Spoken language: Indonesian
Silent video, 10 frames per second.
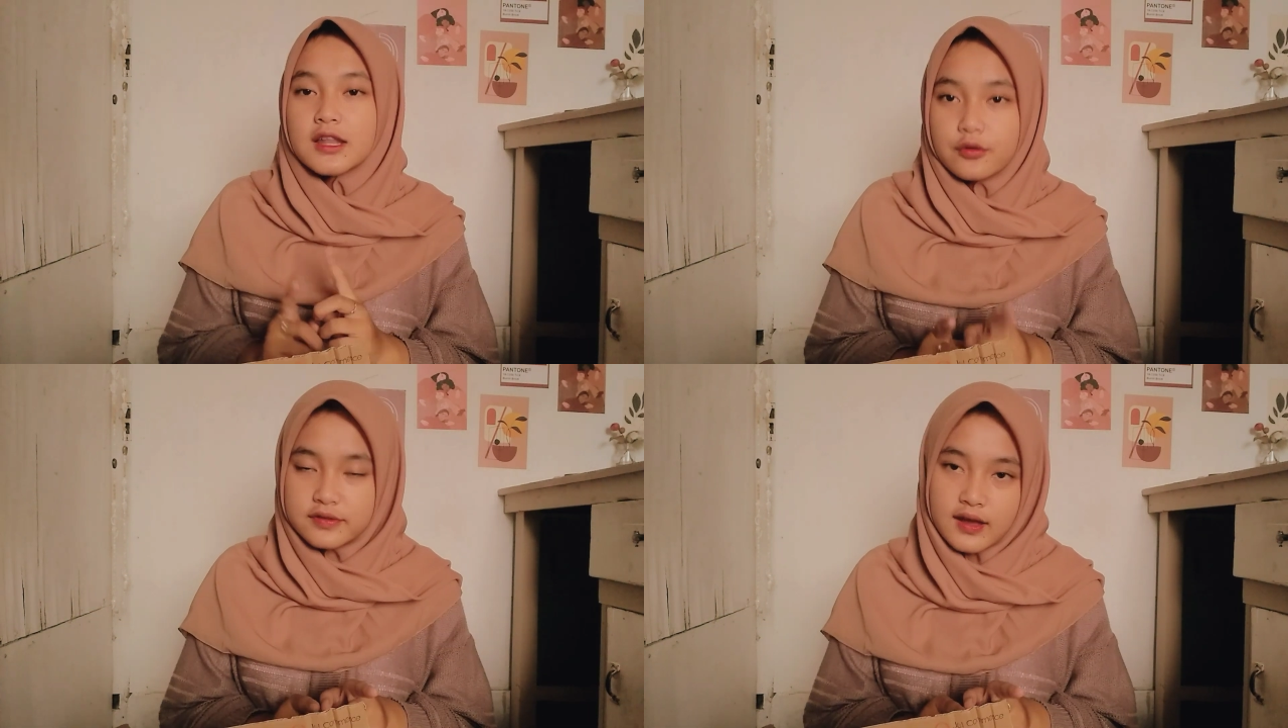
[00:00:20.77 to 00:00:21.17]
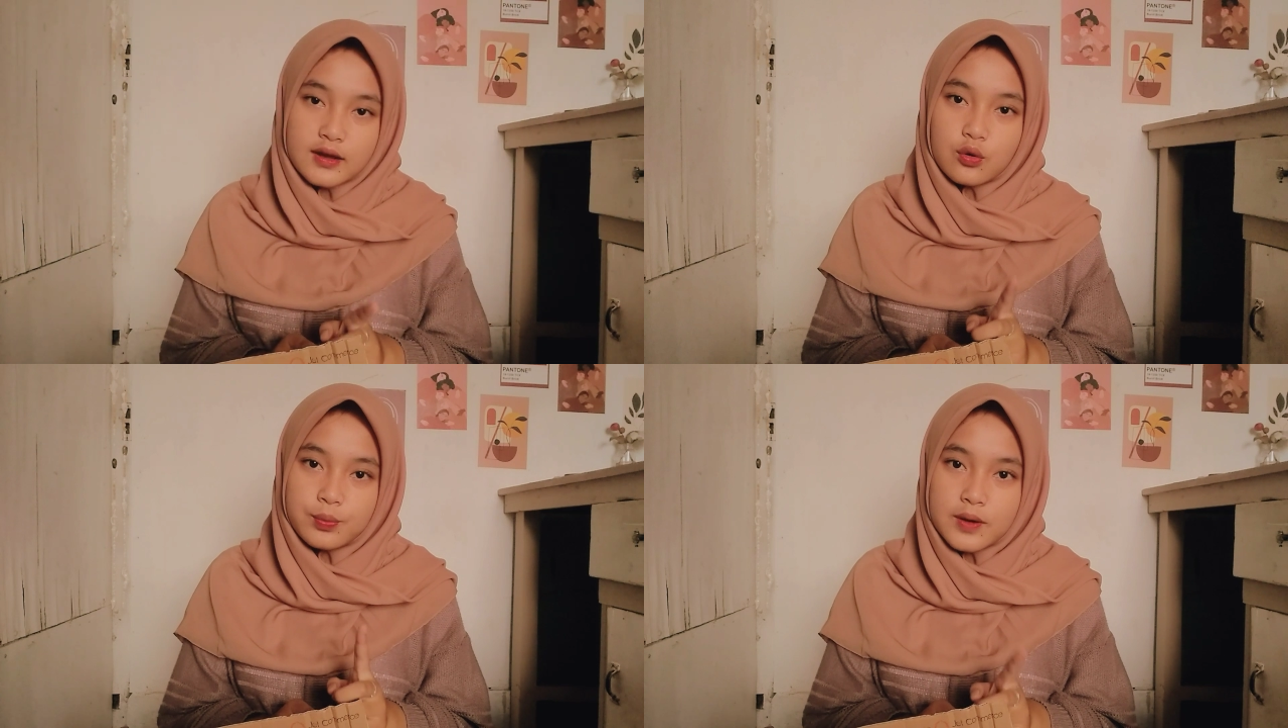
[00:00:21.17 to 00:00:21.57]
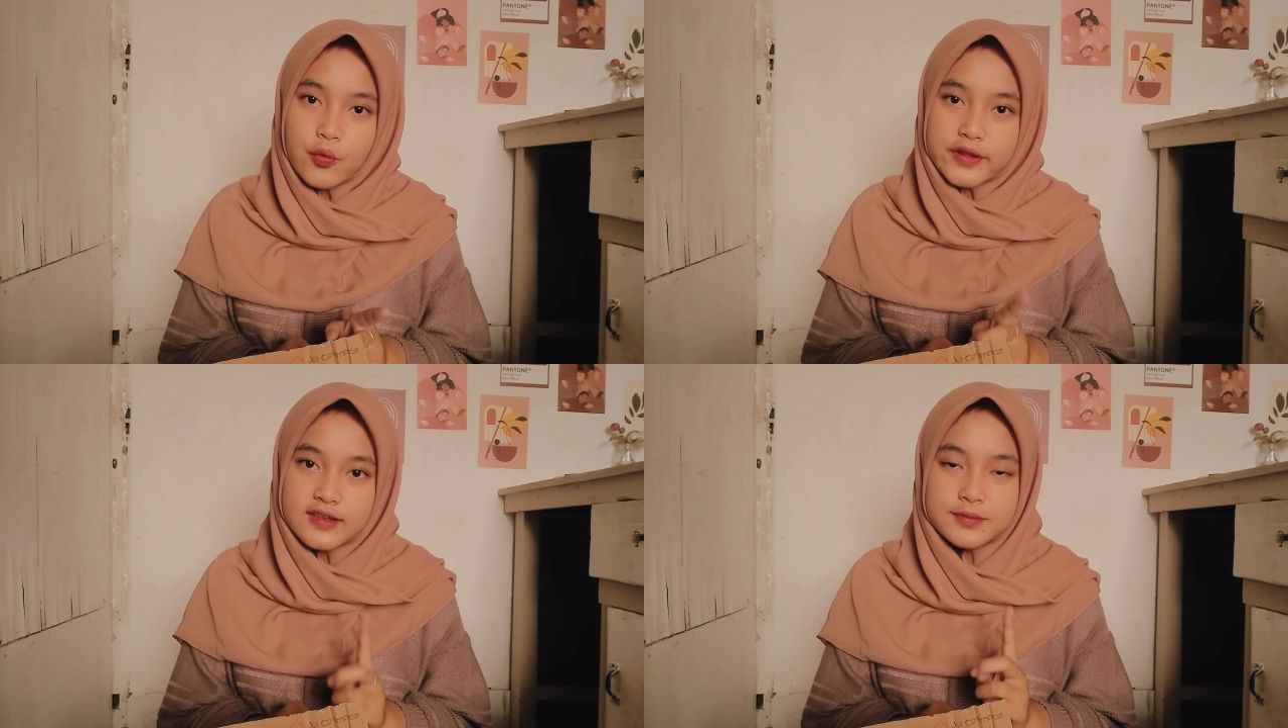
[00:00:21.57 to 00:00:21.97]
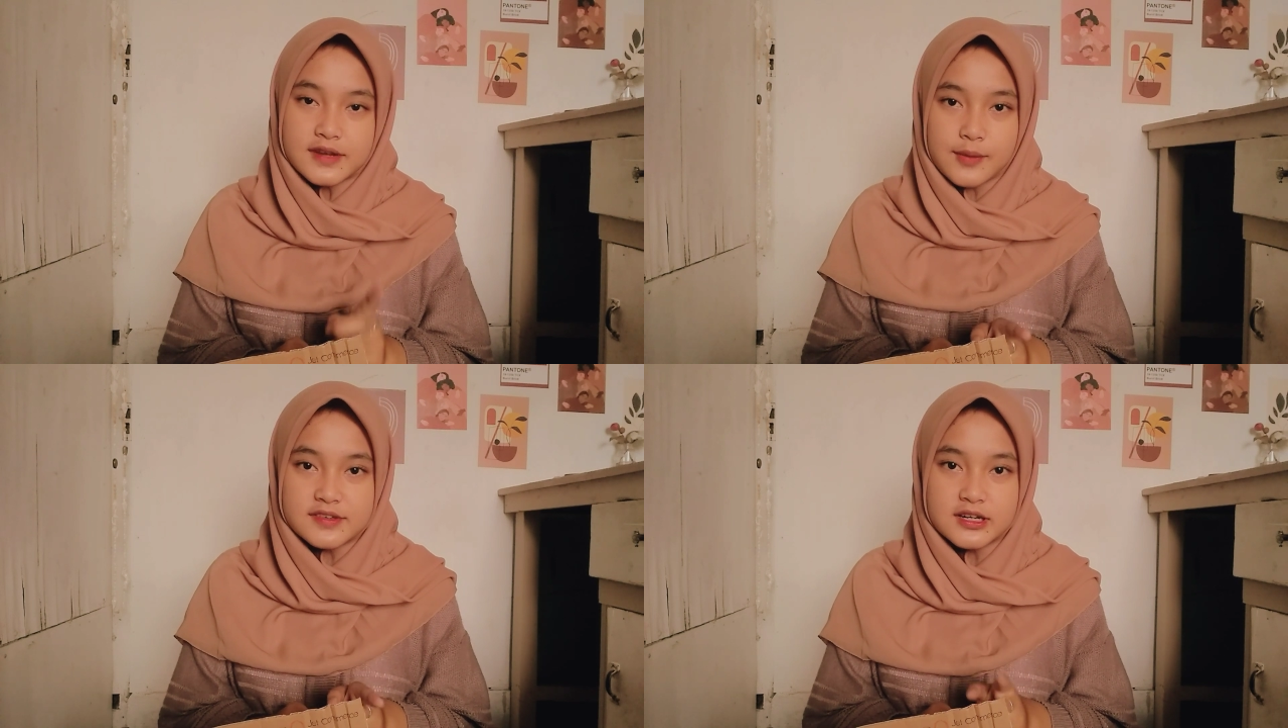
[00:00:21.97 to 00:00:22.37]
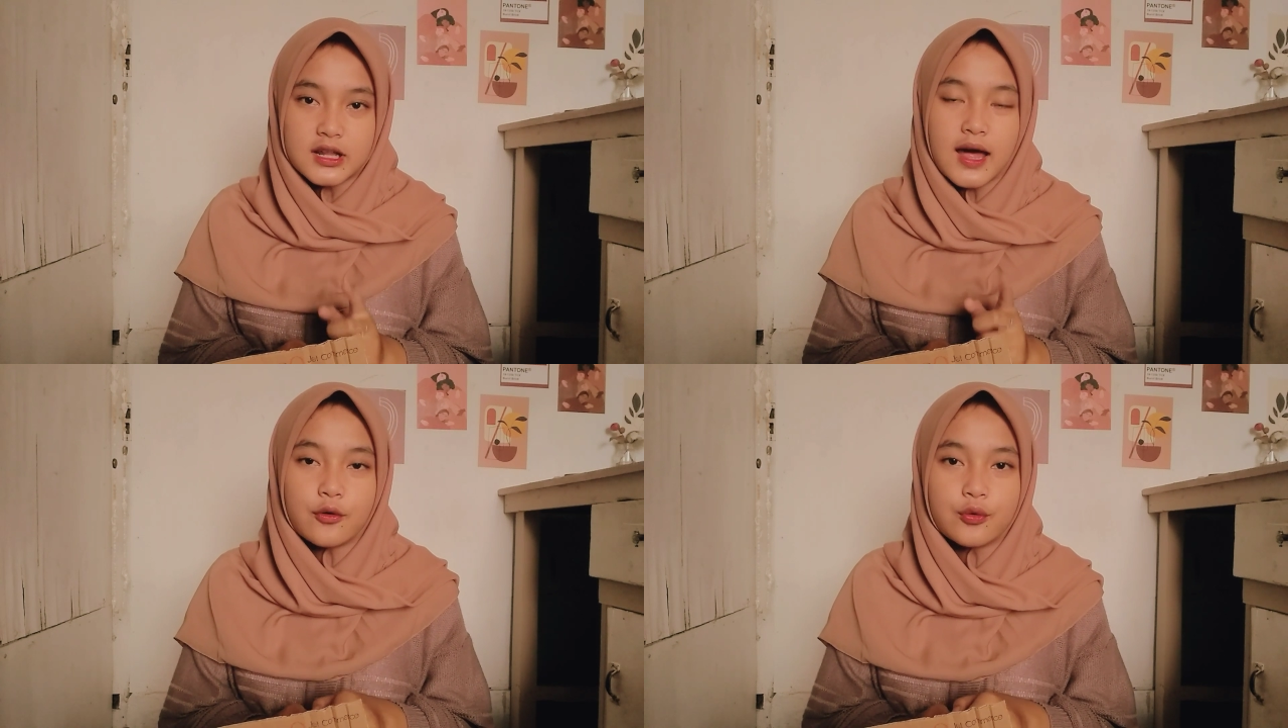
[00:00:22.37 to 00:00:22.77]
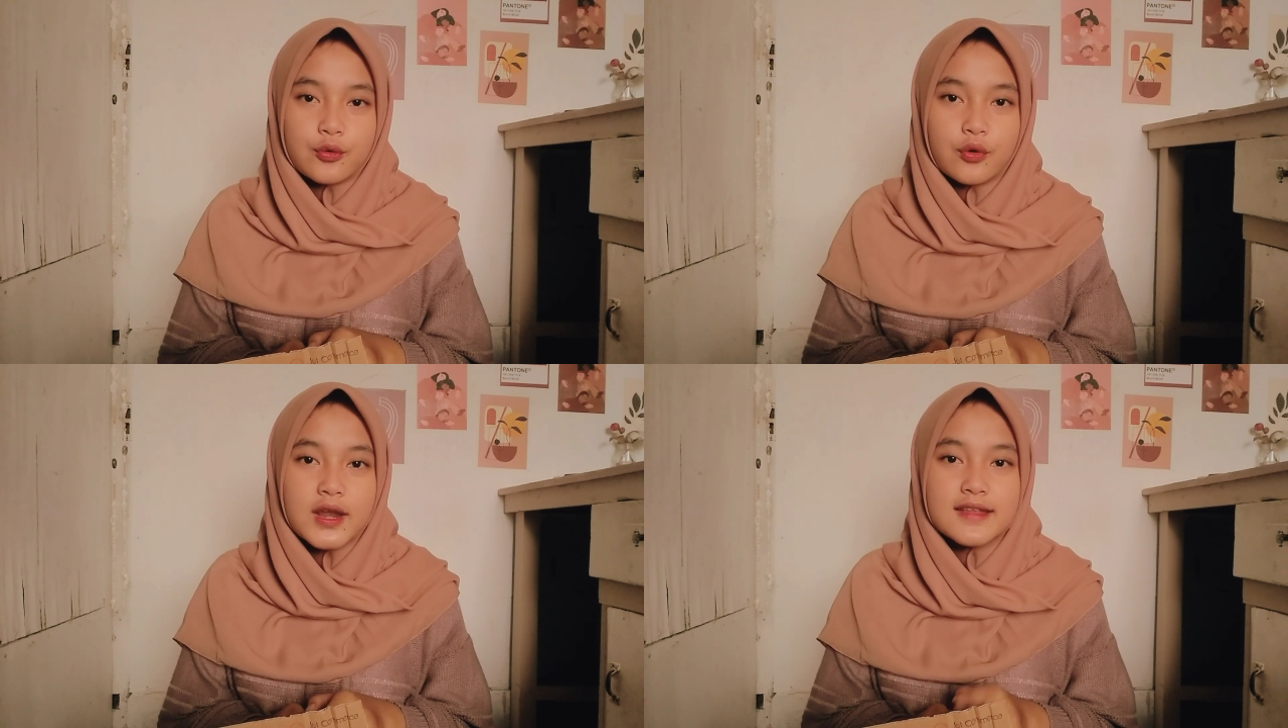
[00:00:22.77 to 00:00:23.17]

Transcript: Terus jangan lupa buat subscribe channel aku